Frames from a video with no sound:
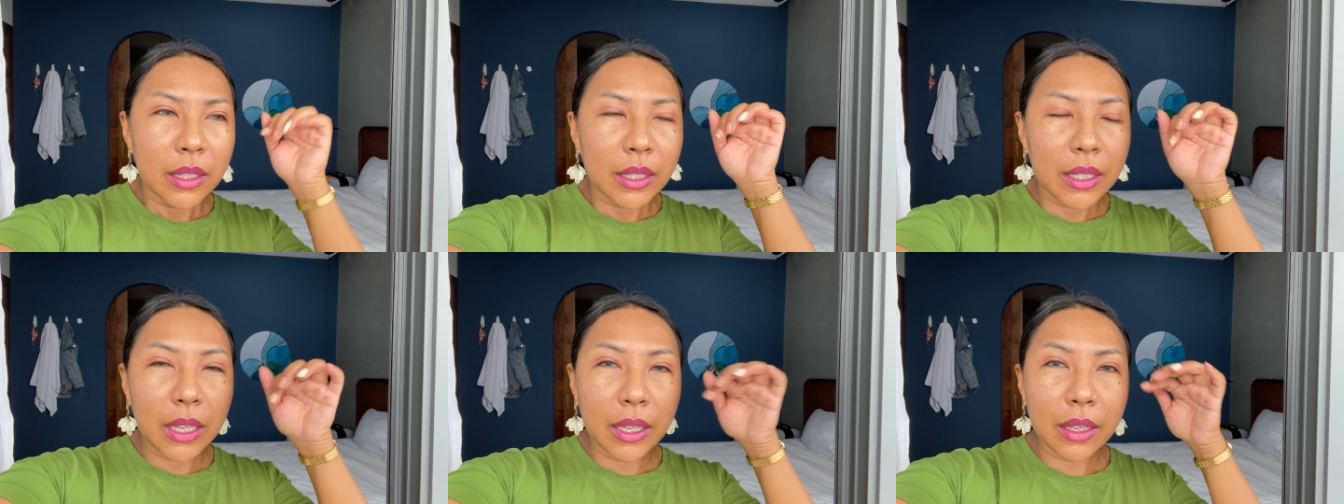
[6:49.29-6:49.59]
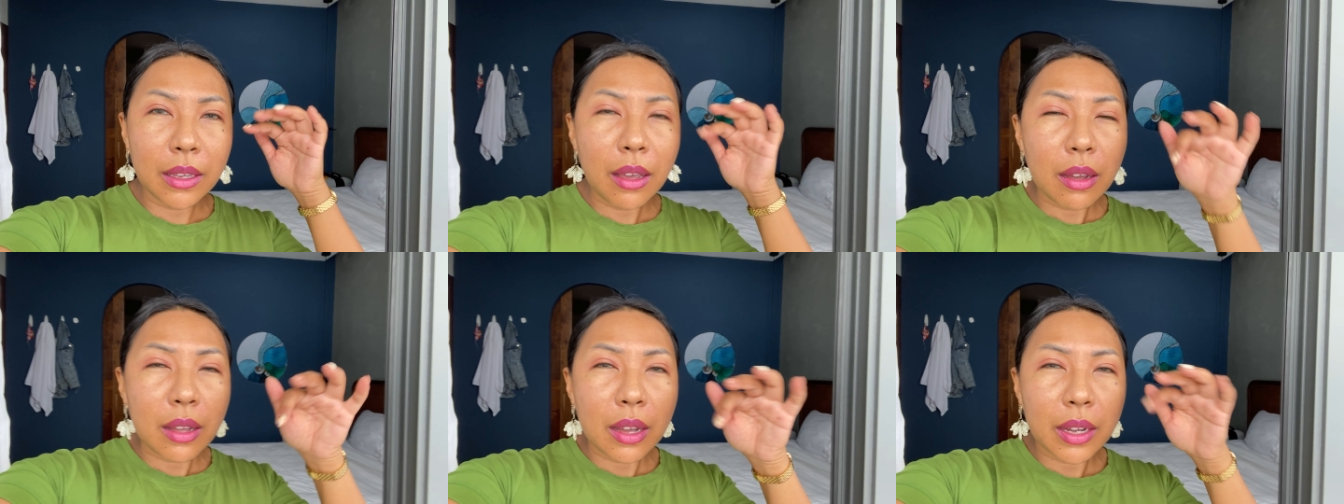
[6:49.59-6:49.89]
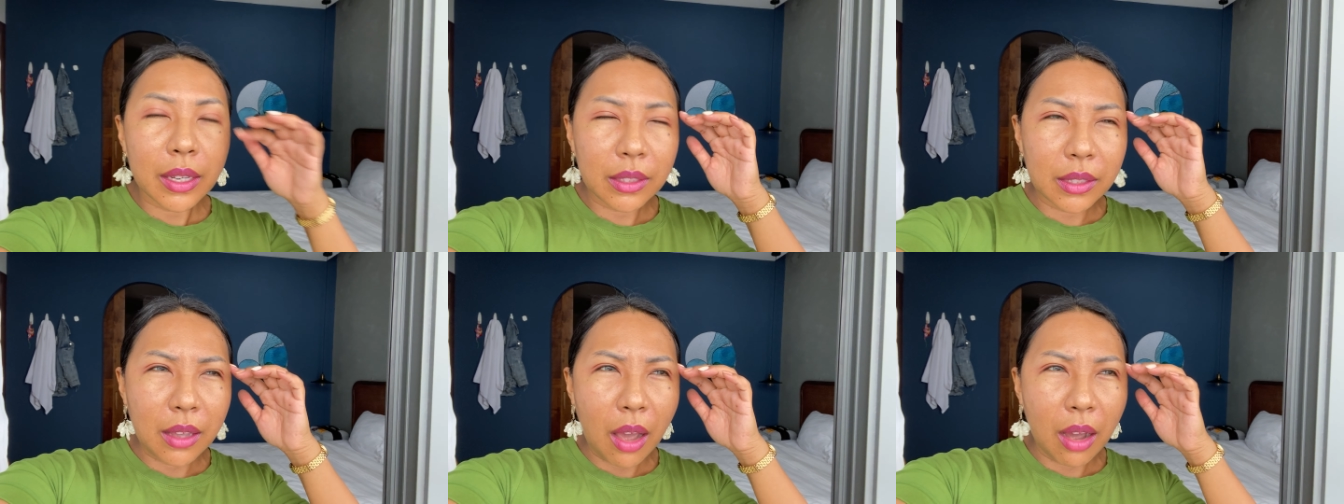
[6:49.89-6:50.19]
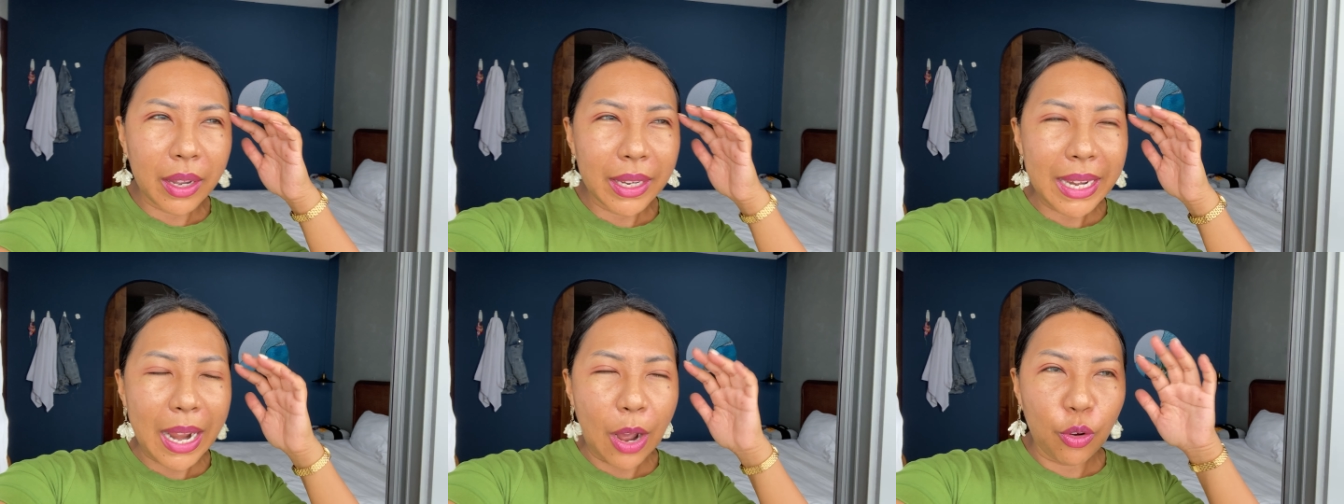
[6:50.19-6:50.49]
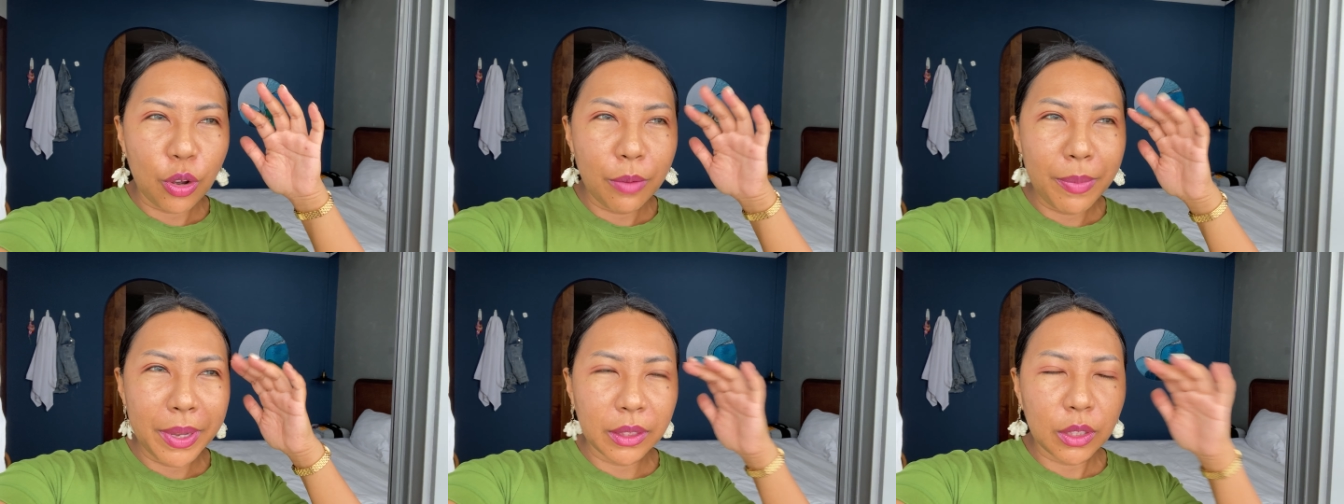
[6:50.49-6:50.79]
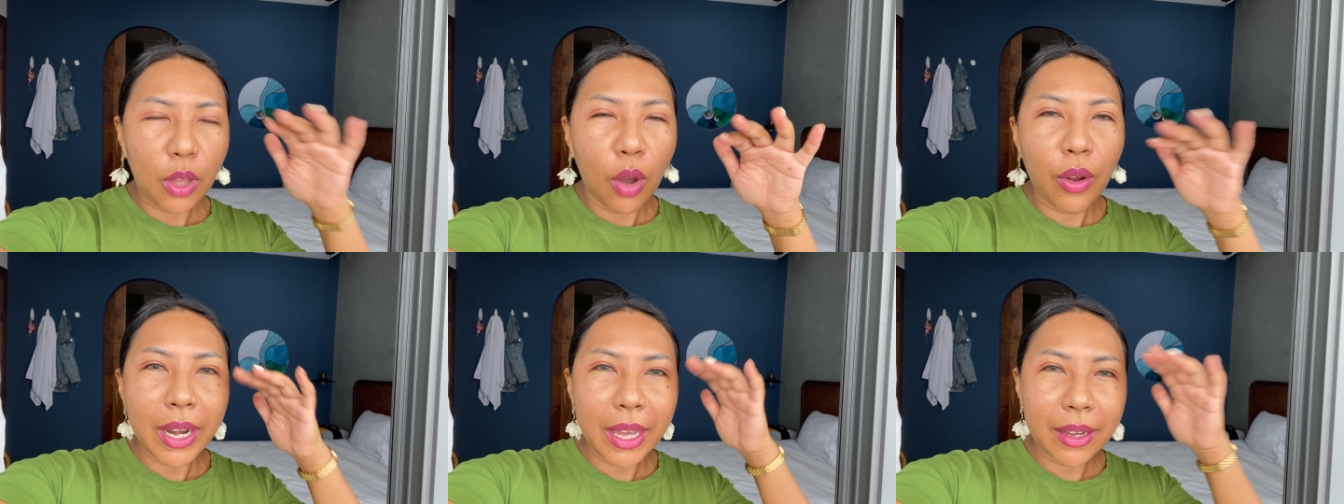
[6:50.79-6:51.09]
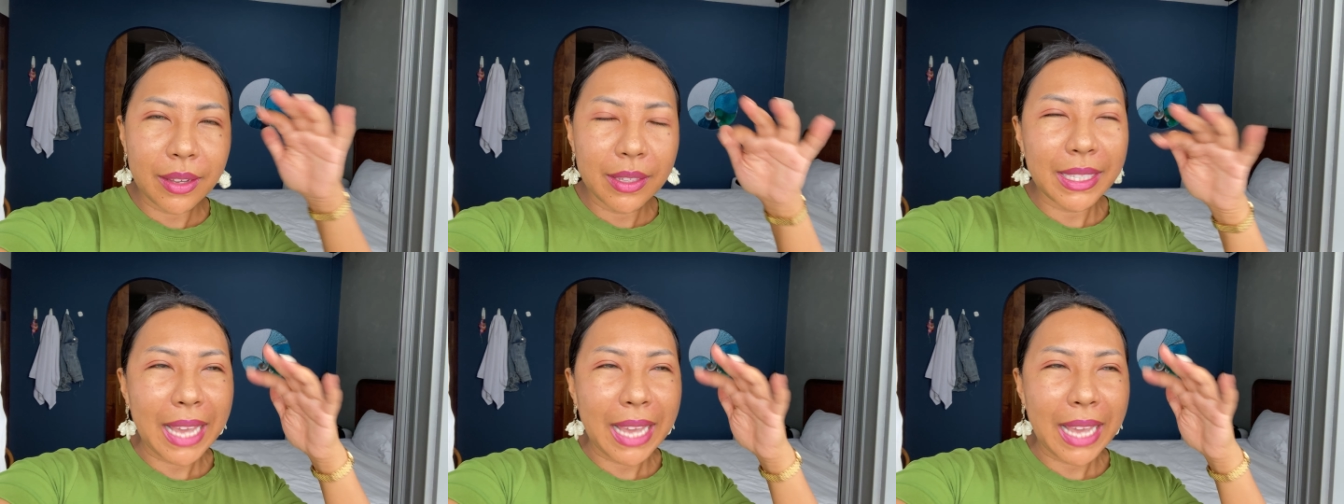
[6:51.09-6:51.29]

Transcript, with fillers: chỉ cho cho cái đầu của mình tối nay cứ